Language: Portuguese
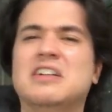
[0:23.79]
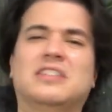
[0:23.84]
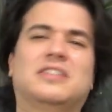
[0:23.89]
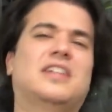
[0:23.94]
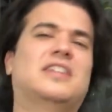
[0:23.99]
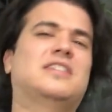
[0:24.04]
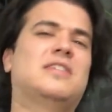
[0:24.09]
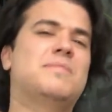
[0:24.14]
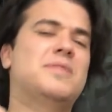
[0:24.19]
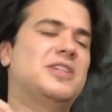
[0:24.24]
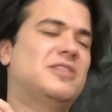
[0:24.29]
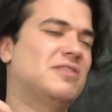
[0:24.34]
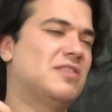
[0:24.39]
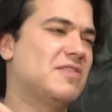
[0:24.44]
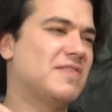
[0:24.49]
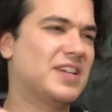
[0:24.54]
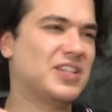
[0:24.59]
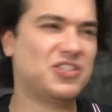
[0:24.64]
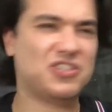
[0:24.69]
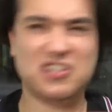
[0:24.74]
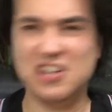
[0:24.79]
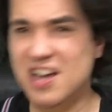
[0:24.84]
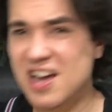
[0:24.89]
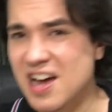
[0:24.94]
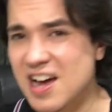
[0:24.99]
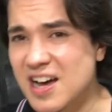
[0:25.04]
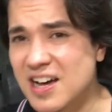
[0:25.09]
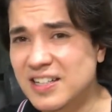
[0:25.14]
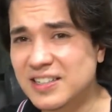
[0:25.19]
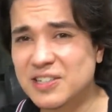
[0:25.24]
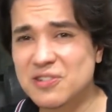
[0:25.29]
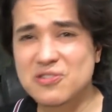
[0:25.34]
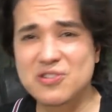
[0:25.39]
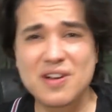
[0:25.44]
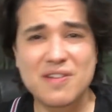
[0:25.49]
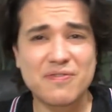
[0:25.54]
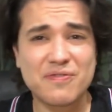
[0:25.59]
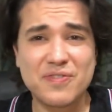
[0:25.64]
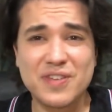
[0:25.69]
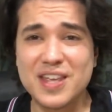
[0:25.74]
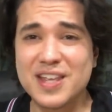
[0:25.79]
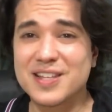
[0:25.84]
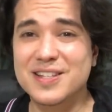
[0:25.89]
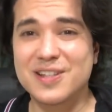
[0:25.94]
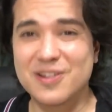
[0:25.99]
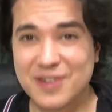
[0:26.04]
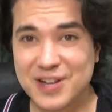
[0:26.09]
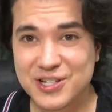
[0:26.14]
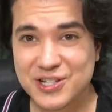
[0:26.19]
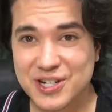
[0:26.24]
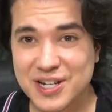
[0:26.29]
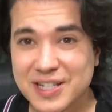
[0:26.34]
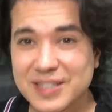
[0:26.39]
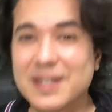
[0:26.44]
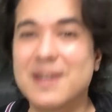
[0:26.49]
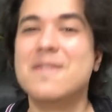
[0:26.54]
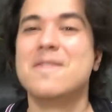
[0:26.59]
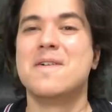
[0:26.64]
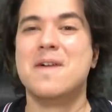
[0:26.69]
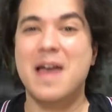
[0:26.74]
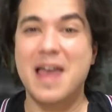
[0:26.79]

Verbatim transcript: Tratamento não adianta, eu já fiz, não adianta.